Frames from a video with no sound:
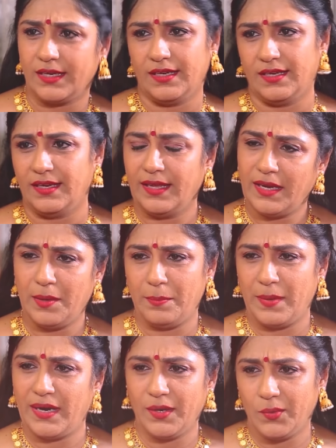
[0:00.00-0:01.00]
எனக்கு நிறைய
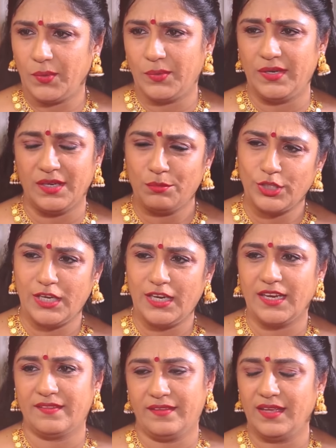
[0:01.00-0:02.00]
பழக்கம் உண்டு
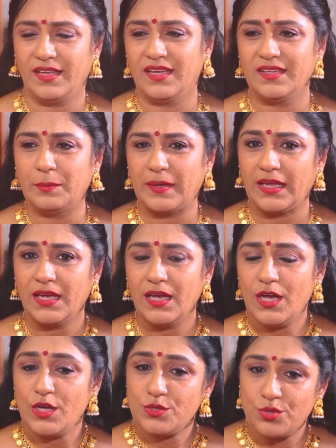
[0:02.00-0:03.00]
முதல்ல இருந்தே இது பண்ணி
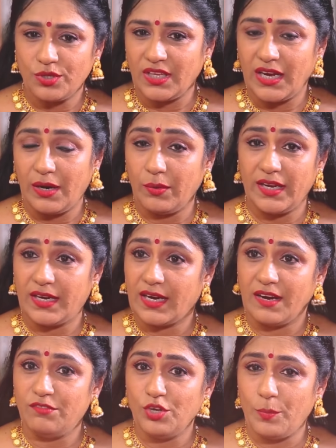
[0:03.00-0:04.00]
ஜோதிகாவோட
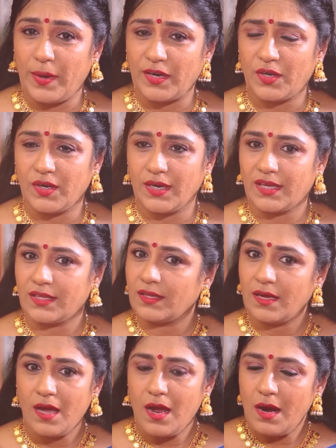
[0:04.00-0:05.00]
எனக்கு அவ்வளோ பழக்கம்
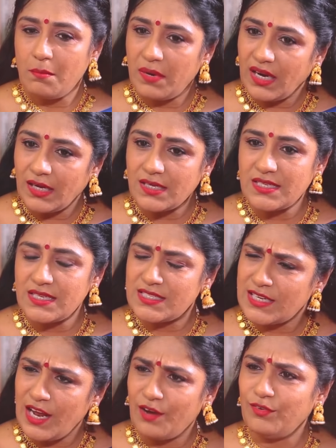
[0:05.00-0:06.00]
கிடையாது பட் அங்கே
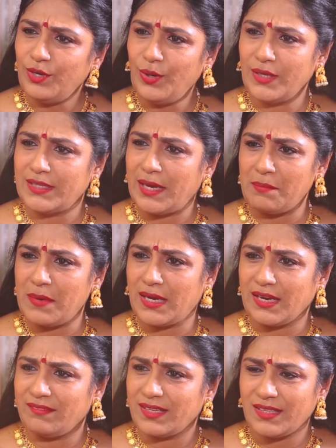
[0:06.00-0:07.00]
செட்ஸில் அவங்களும் அதே
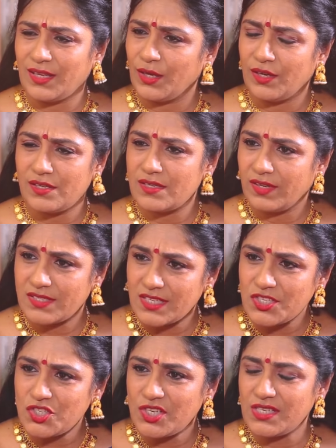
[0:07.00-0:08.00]
மாதிரி வந்து
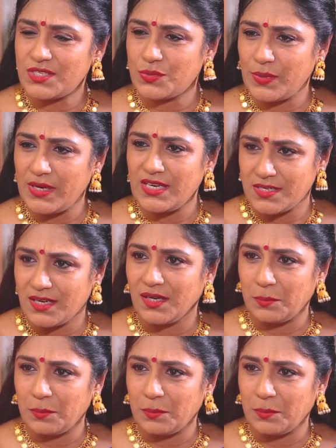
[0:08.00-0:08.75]
சச் அ ஸ்வீட்